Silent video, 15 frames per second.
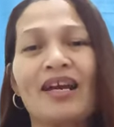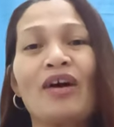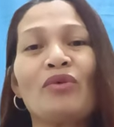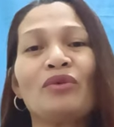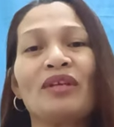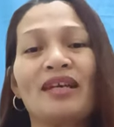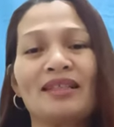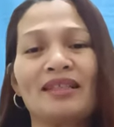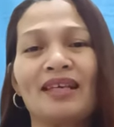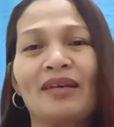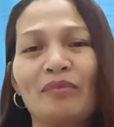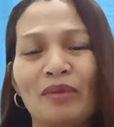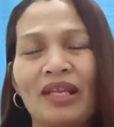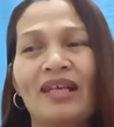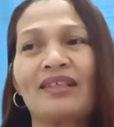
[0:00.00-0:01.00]
Ako dati,
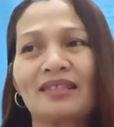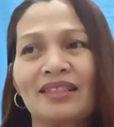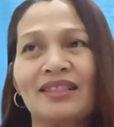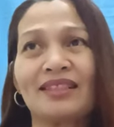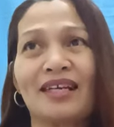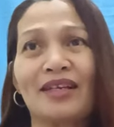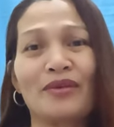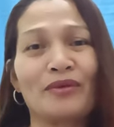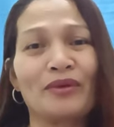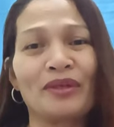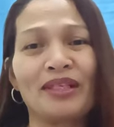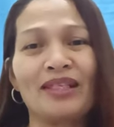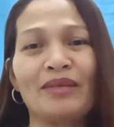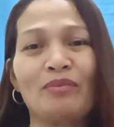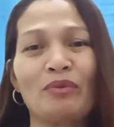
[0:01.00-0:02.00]
bilang Kristiyano,
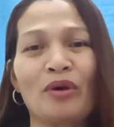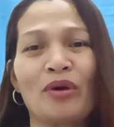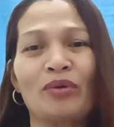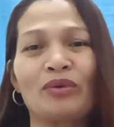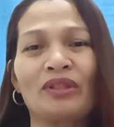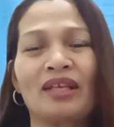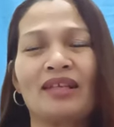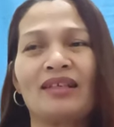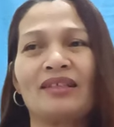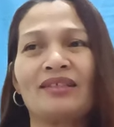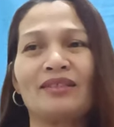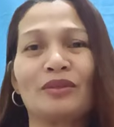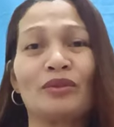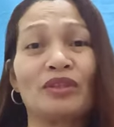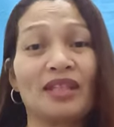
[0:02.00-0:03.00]
hindi po ako talagang
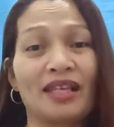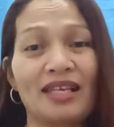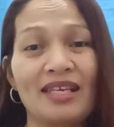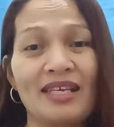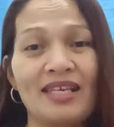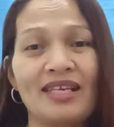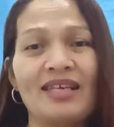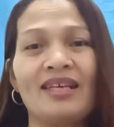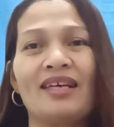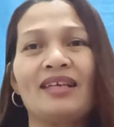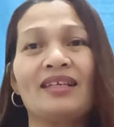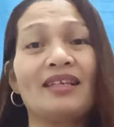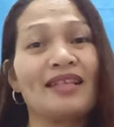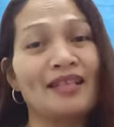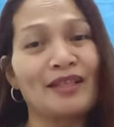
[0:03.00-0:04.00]
totally
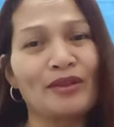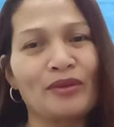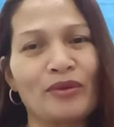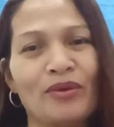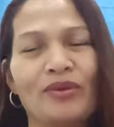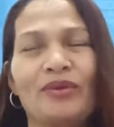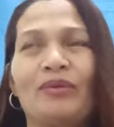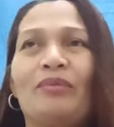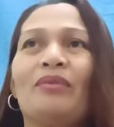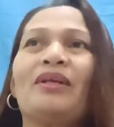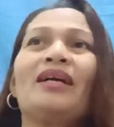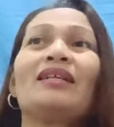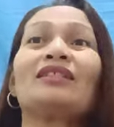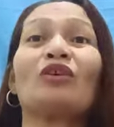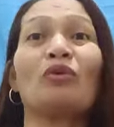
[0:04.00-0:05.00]
ganito.
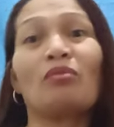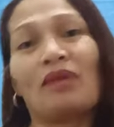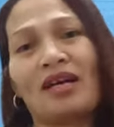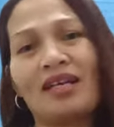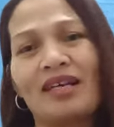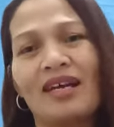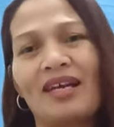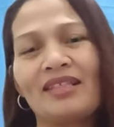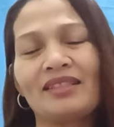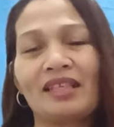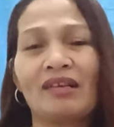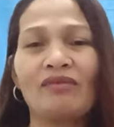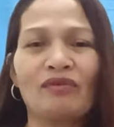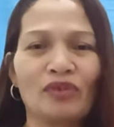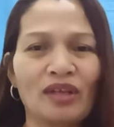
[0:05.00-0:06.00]
Umaga sa umaga,
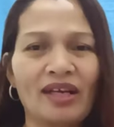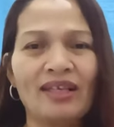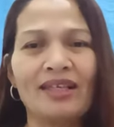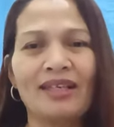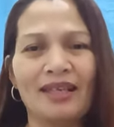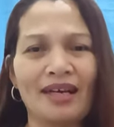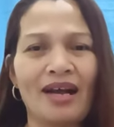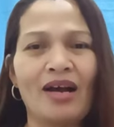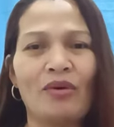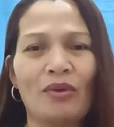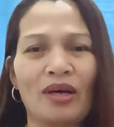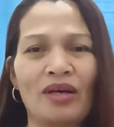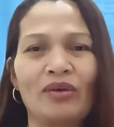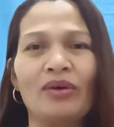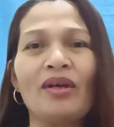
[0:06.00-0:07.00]
cellphone agad ang
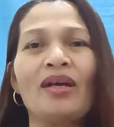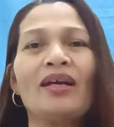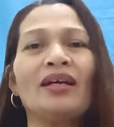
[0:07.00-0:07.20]
hawak ko.